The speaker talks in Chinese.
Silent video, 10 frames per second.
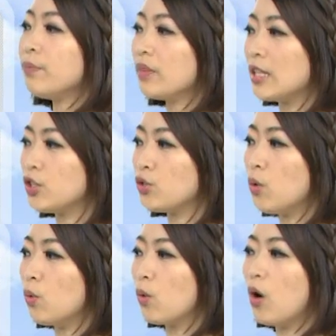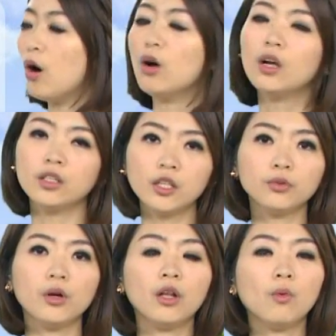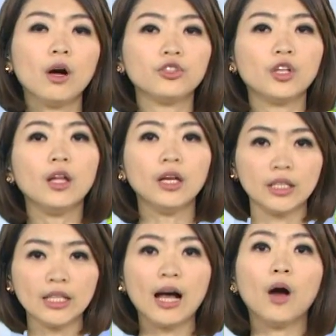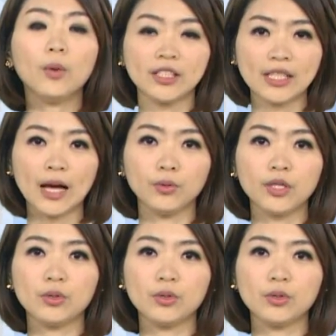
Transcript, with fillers: 但是中午过后热对流旺盛，一样会下雨的。